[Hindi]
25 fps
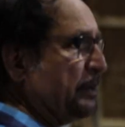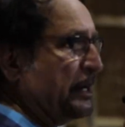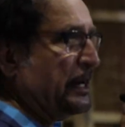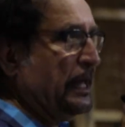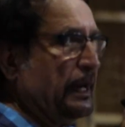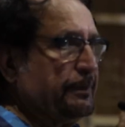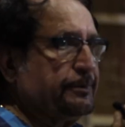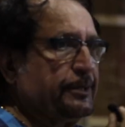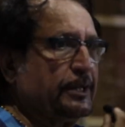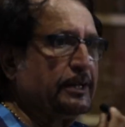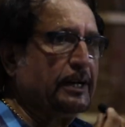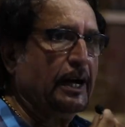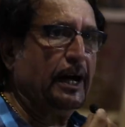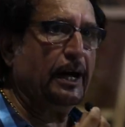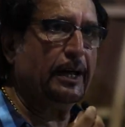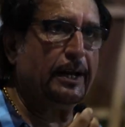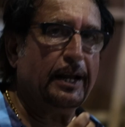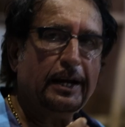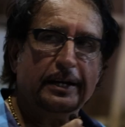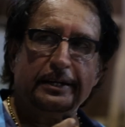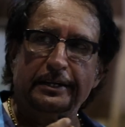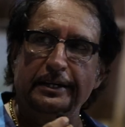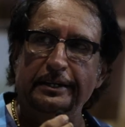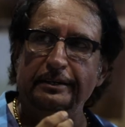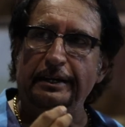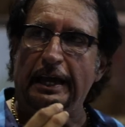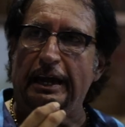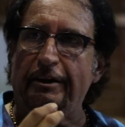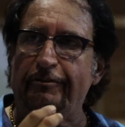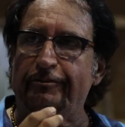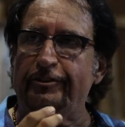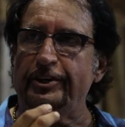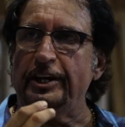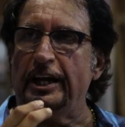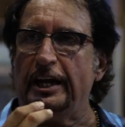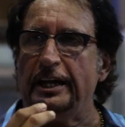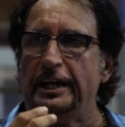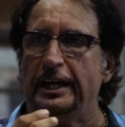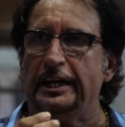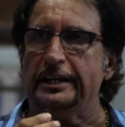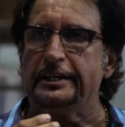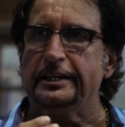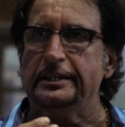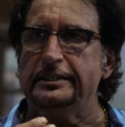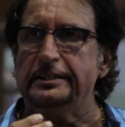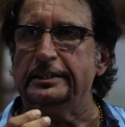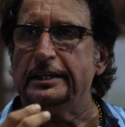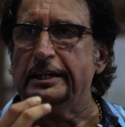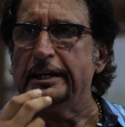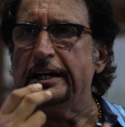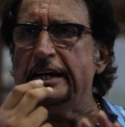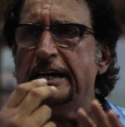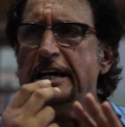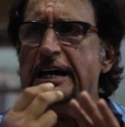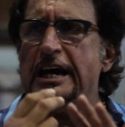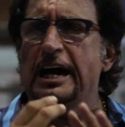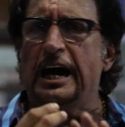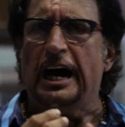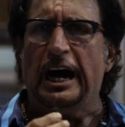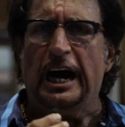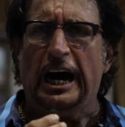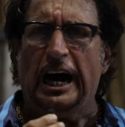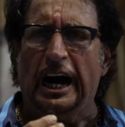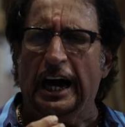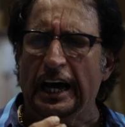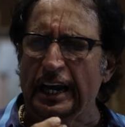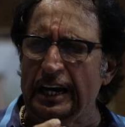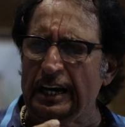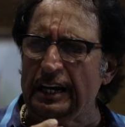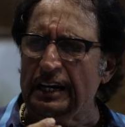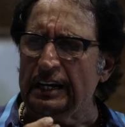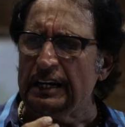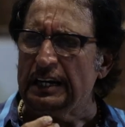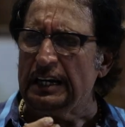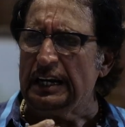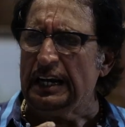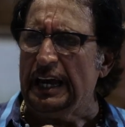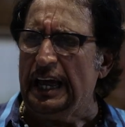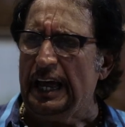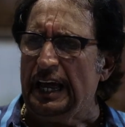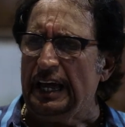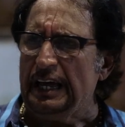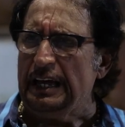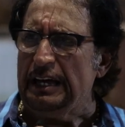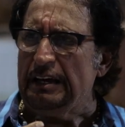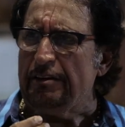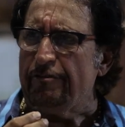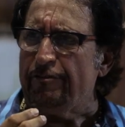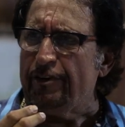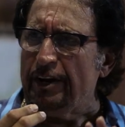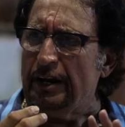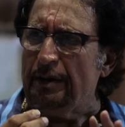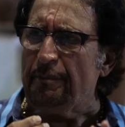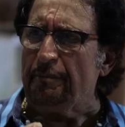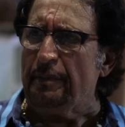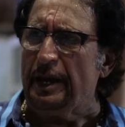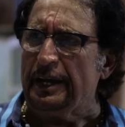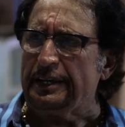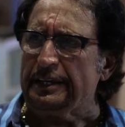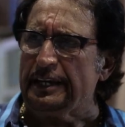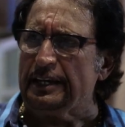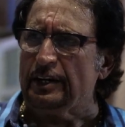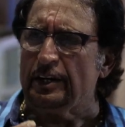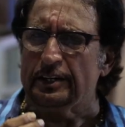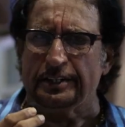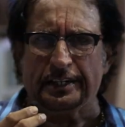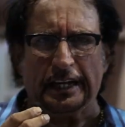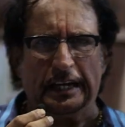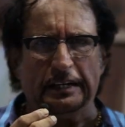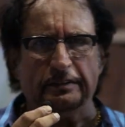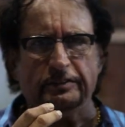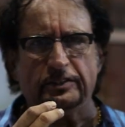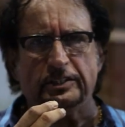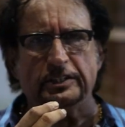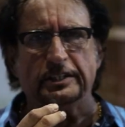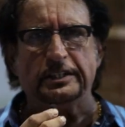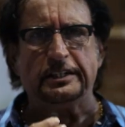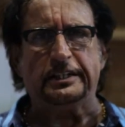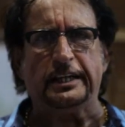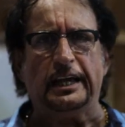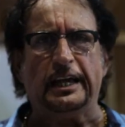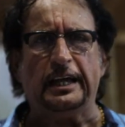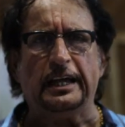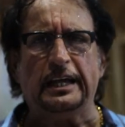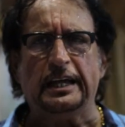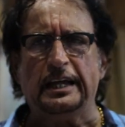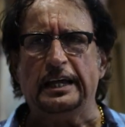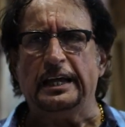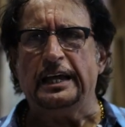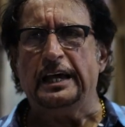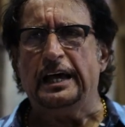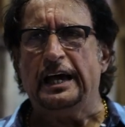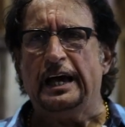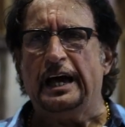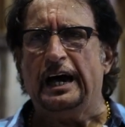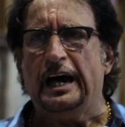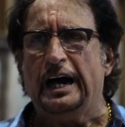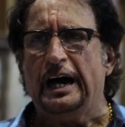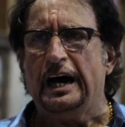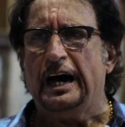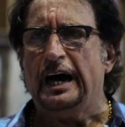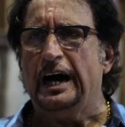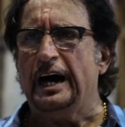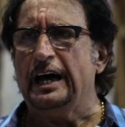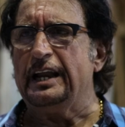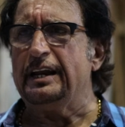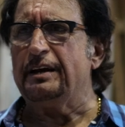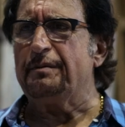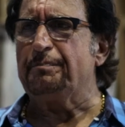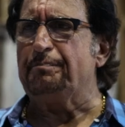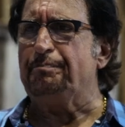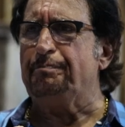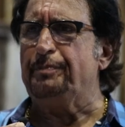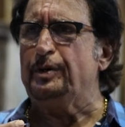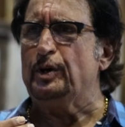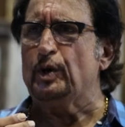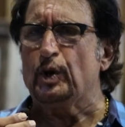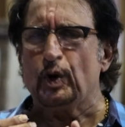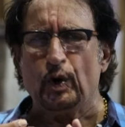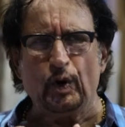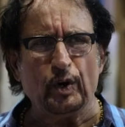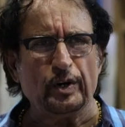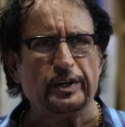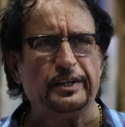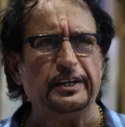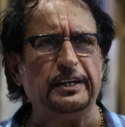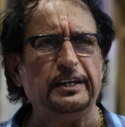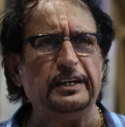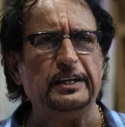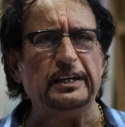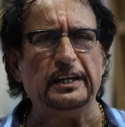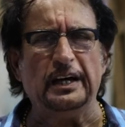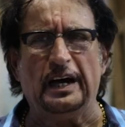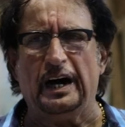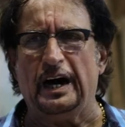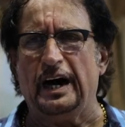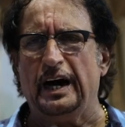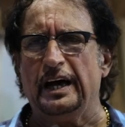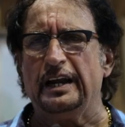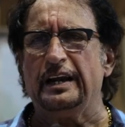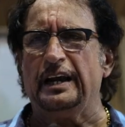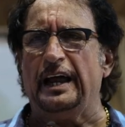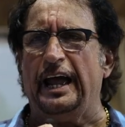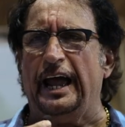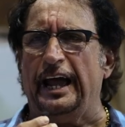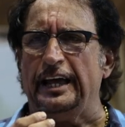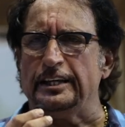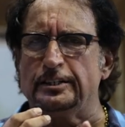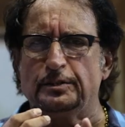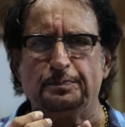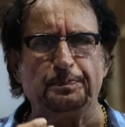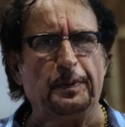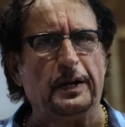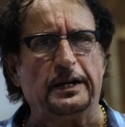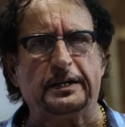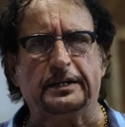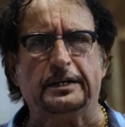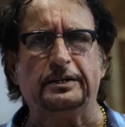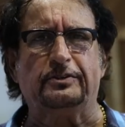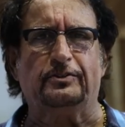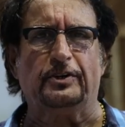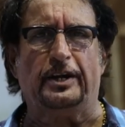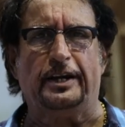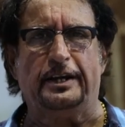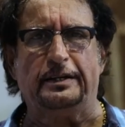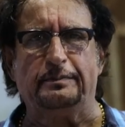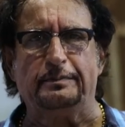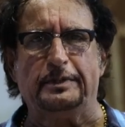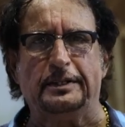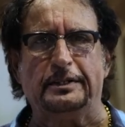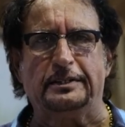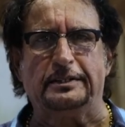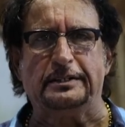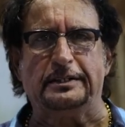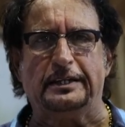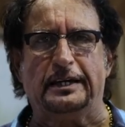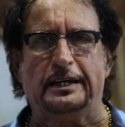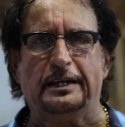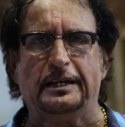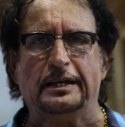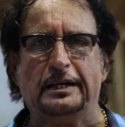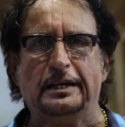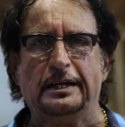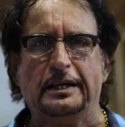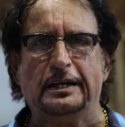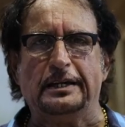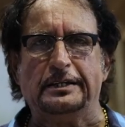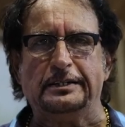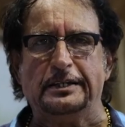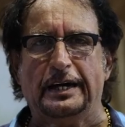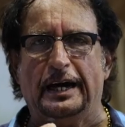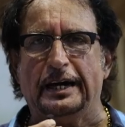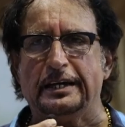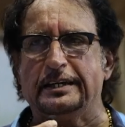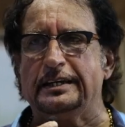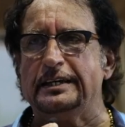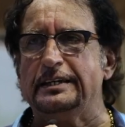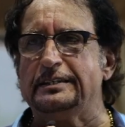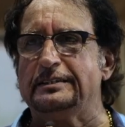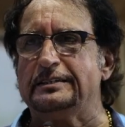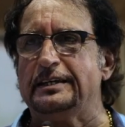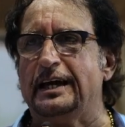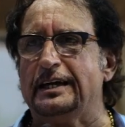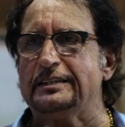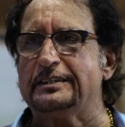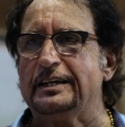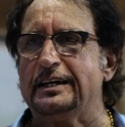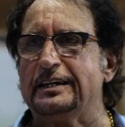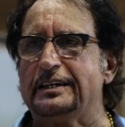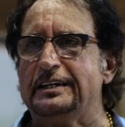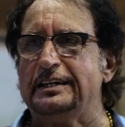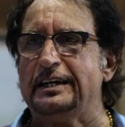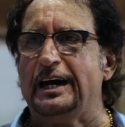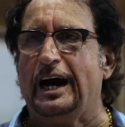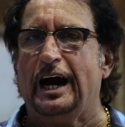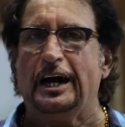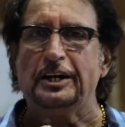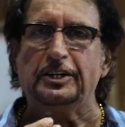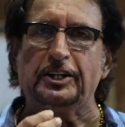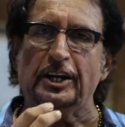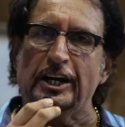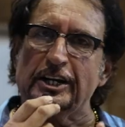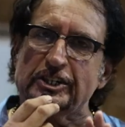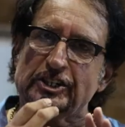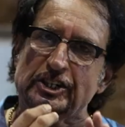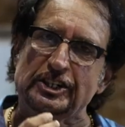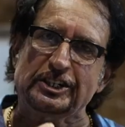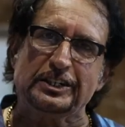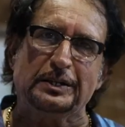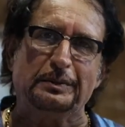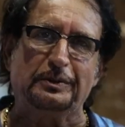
मैंने आपसे कहा ना कि एफ के अंदर हर फिल्म मेकिंग और टेलीविज़न के हर ब्यूरो की हर एस्पेक्ट की ट्रेनिंग मिलती है यहाँ की यहाँ तक कि आर्ट डायरेक्शन